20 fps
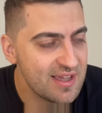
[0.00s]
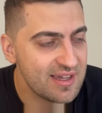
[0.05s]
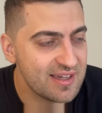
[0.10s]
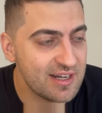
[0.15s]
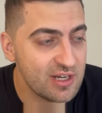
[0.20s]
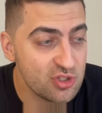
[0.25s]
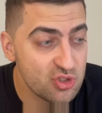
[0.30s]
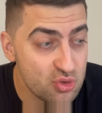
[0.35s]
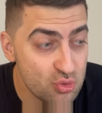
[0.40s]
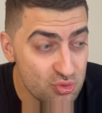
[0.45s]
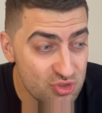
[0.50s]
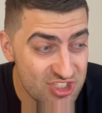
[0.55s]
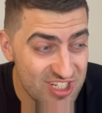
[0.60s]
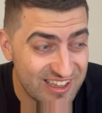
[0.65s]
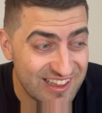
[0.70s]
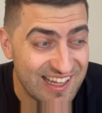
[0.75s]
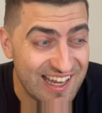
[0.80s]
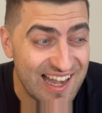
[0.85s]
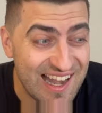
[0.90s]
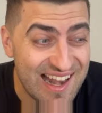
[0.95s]
Raggiunge
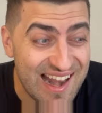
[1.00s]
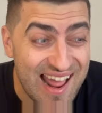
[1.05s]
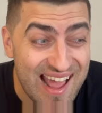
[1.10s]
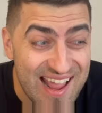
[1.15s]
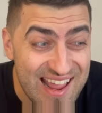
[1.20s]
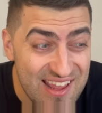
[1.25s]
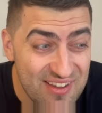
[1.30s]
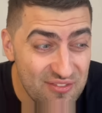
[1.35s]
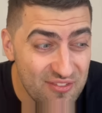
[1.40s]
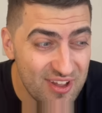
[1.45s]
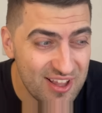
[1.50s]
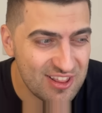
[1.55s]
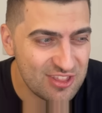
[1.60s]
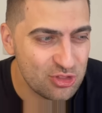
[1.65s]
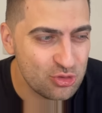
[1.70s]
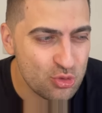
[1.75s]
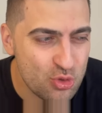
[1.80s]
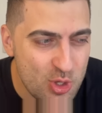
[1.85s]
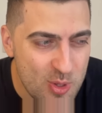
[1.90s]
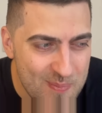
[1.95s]
nel live
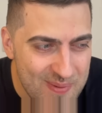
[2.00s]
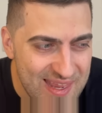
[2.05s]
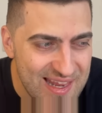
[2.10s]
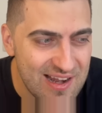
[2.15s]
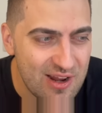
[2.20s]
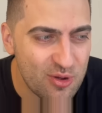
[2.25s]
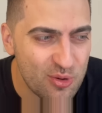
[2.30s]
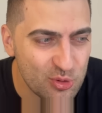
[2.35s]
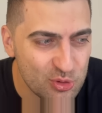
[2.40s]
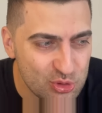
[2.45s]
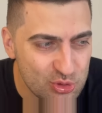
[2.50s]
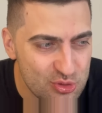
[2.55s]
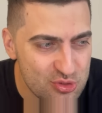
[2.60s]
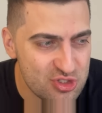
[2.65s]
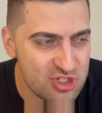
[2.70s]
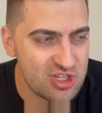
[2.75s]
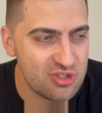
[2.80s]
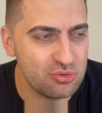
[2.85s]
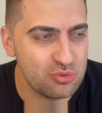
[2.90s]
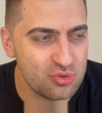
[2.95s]

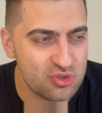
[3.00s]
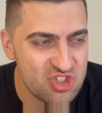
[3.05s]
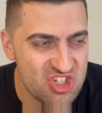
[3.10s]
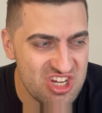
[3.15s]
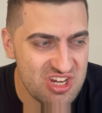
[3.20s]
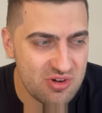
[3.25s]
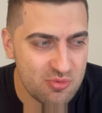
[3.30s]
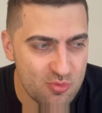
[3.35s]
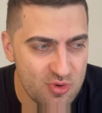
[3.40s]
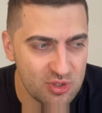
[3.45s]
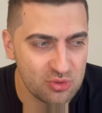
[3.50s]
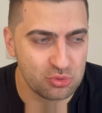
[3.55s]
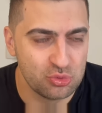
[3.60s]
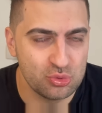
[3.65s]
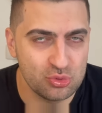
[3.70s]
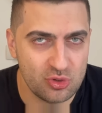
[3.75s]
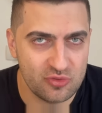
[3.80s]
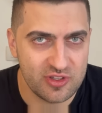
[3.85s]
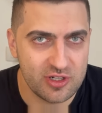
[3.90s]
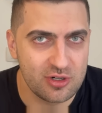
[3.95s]

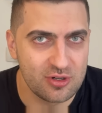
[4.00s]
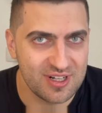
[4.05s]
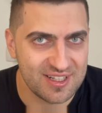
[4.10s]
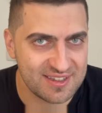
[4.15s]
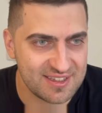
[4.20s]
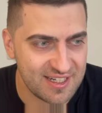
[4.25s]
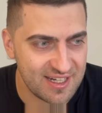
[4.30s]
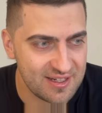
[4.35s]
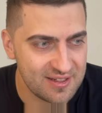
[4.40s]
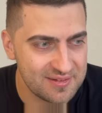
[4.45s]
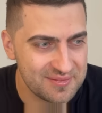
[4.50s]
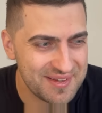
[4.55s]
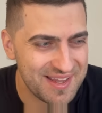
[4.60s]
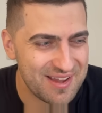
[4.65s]
2851,3.